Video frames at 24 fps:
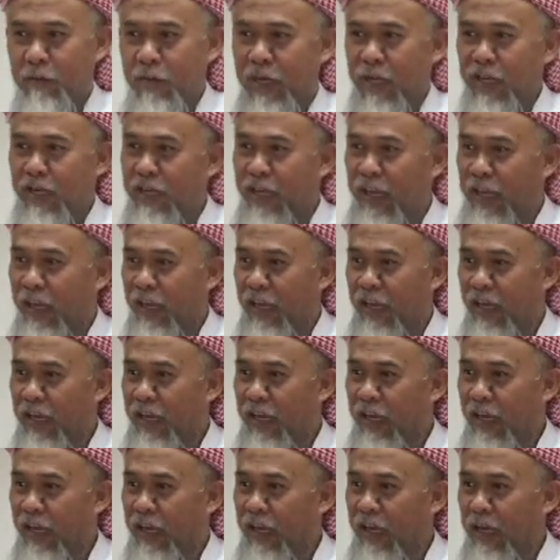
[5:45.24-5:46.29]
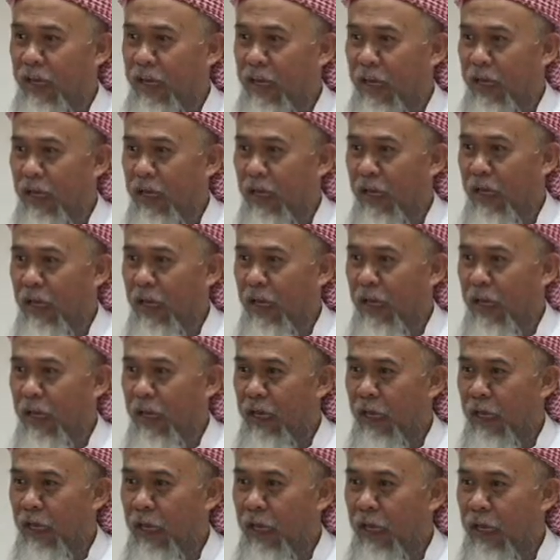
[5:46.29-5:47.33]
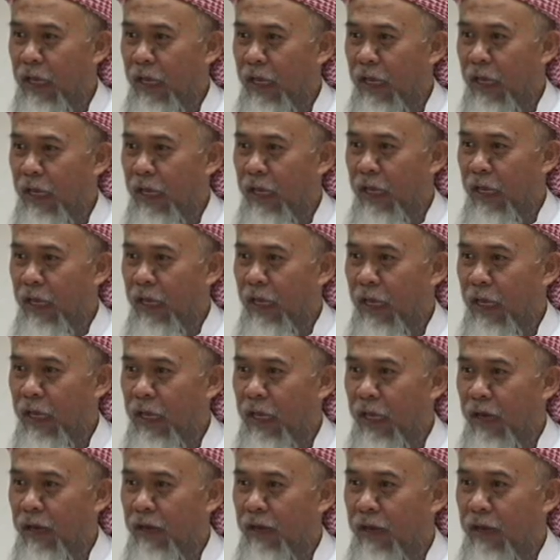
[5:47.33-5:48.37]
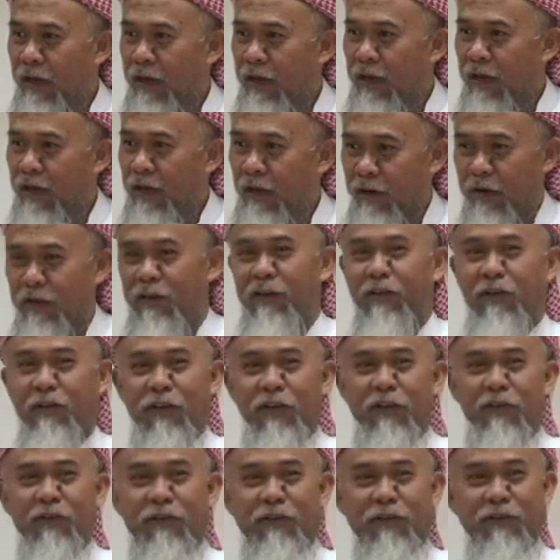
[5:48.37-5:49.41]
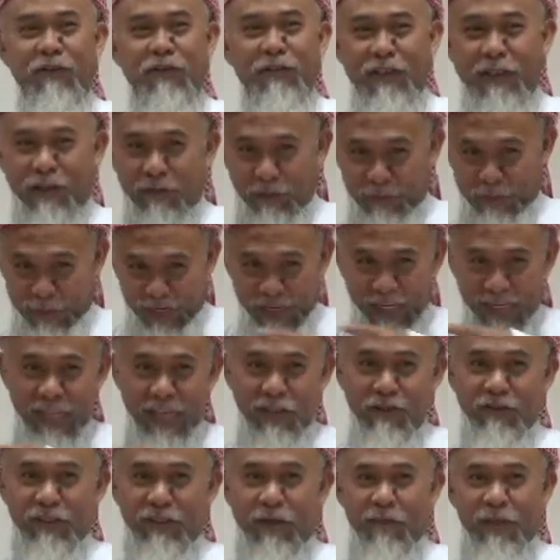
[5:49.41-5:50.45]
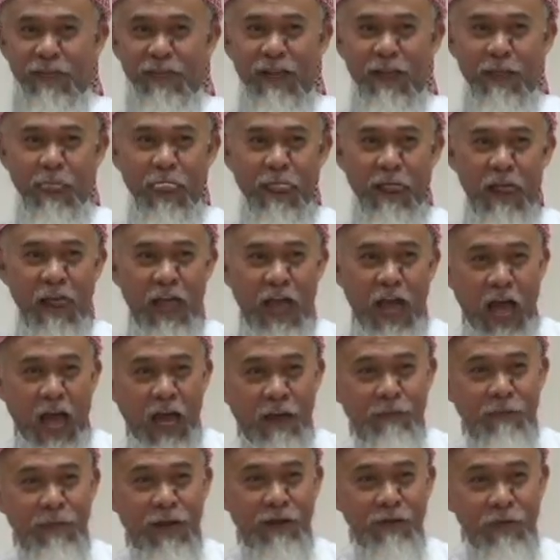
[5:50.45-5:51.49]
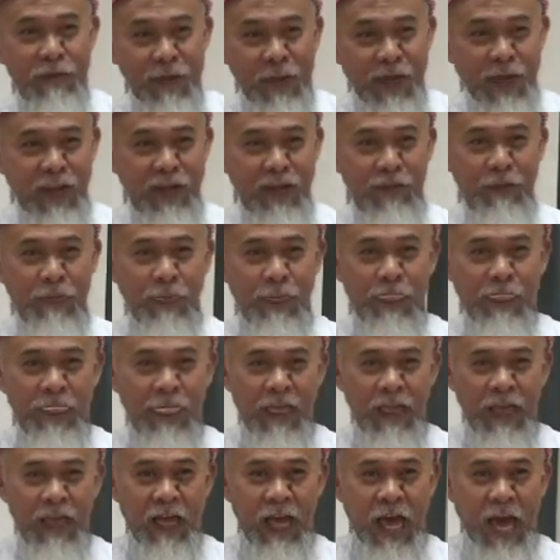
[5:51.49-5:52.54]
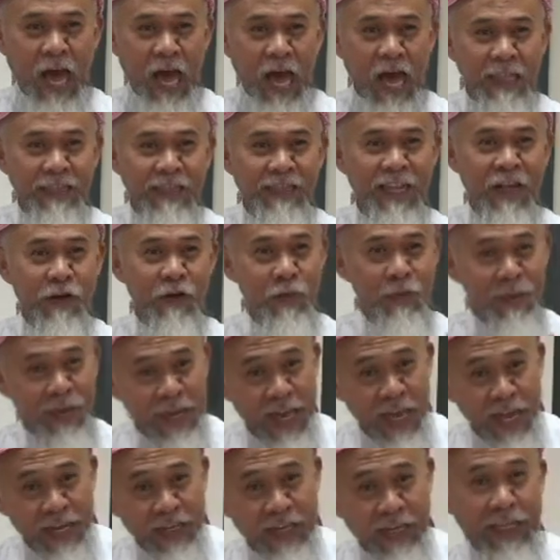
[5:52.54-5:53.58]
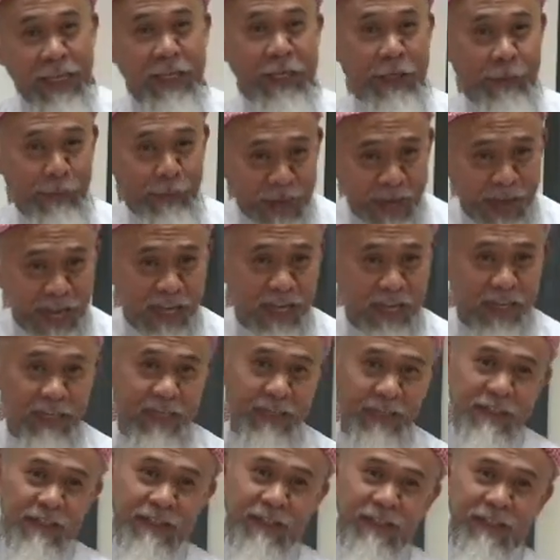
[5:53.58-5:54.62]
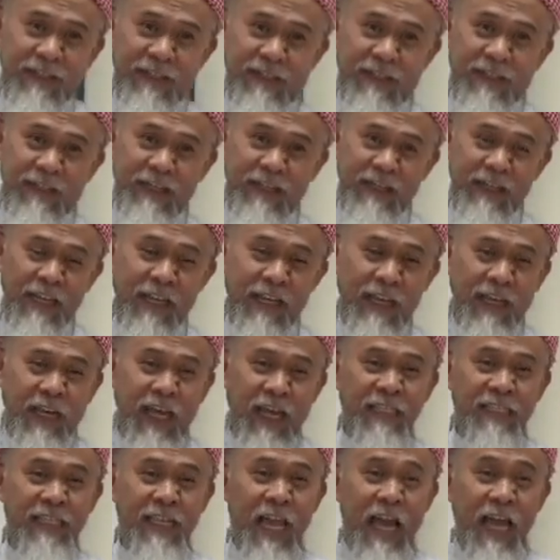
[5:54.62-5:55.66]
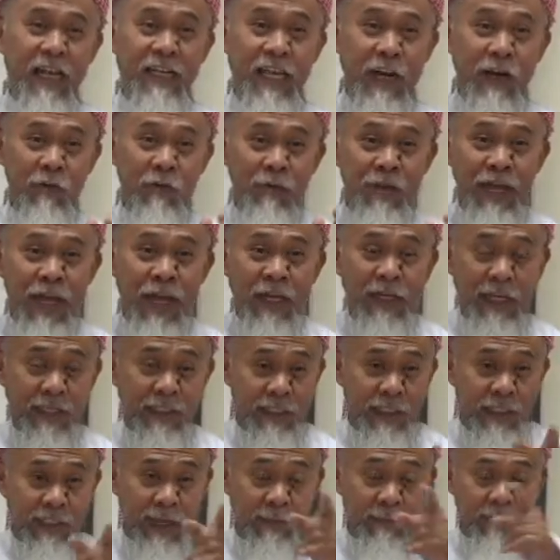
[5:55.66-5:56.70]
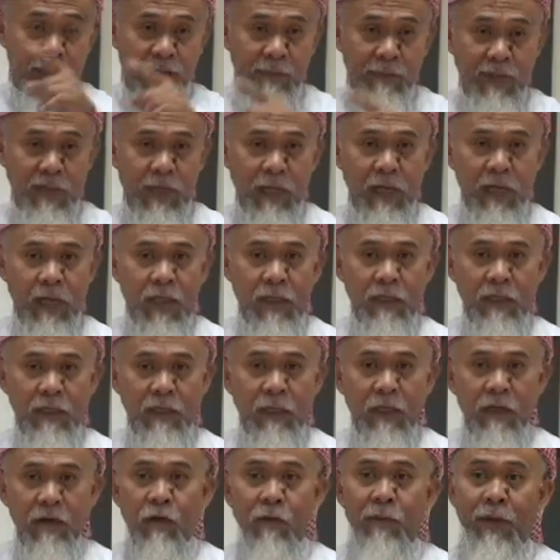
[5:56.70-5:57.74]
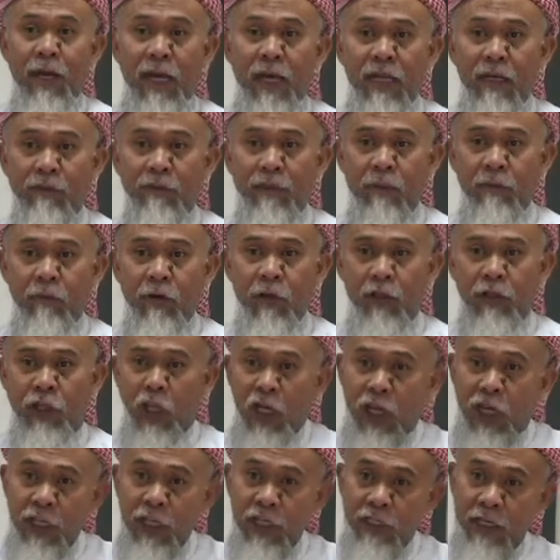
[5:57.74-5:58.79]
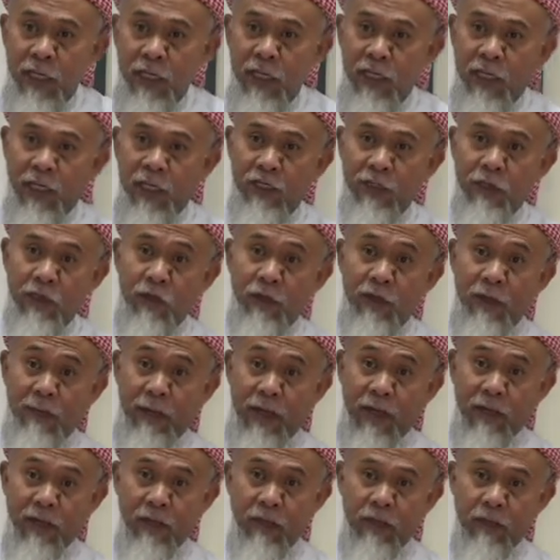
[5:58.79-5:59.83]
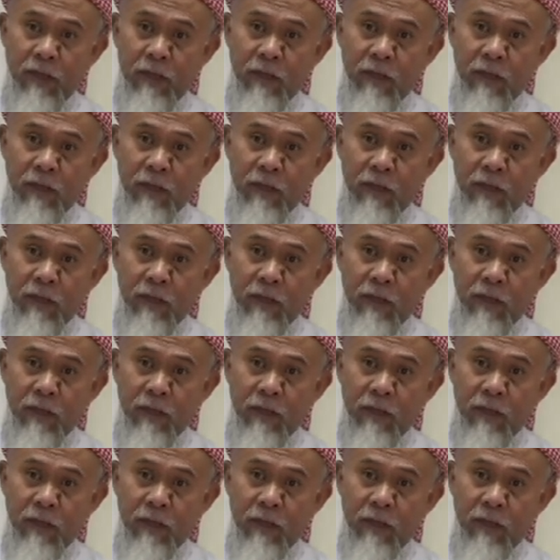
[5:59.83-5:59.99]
Maganda eh. Ha? Yung baboy, parugin hindi narumihan. Oo, yun. So, maganda yung sabi niya. Ang marumi at narumihan, iba. Huh? Kasi ang narumihan, kasi sabi ng mga kumakain ng baboy, nilinisan ng Kristo, di ba?